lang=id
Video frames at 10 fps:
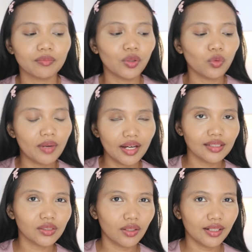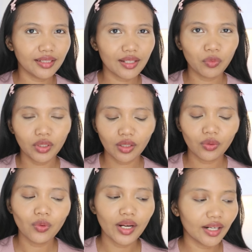berubah soalnya buat
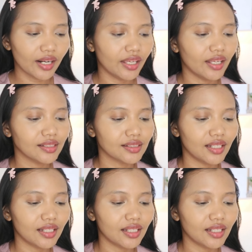aku warnanya